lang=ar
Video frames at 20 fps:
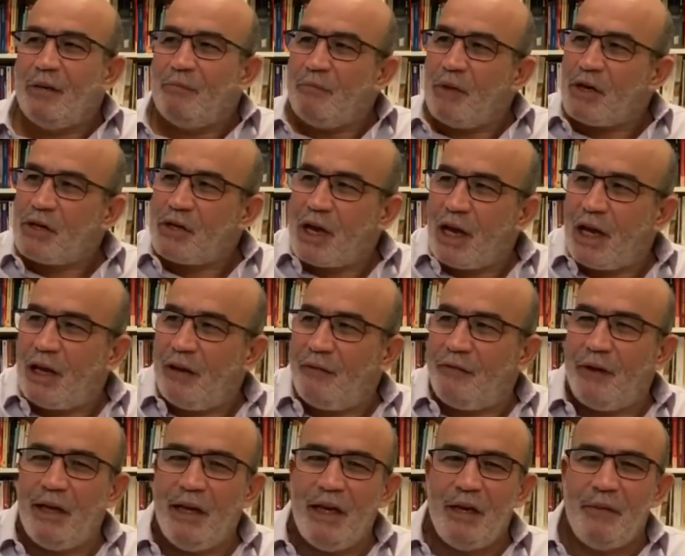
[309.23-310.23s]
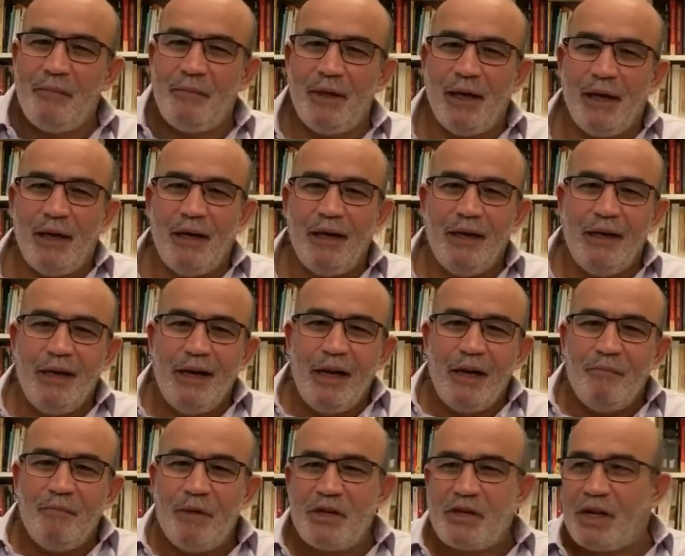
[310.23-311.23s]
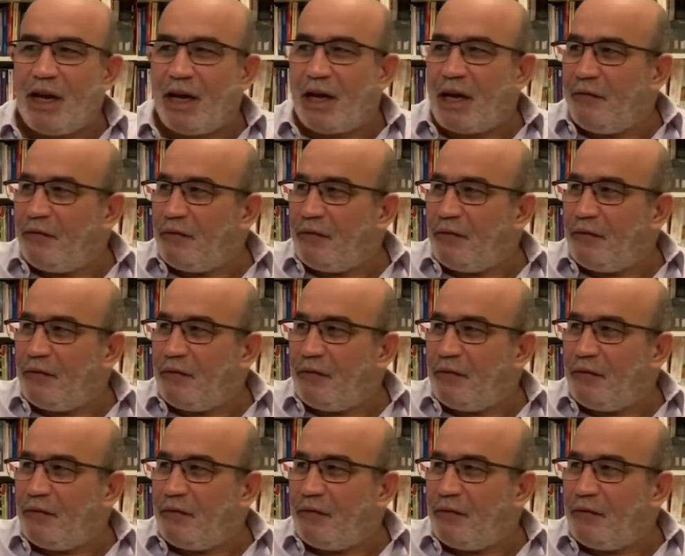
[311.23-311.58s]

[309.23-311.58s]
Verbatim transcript: مشاكل في ليبيا مشاكل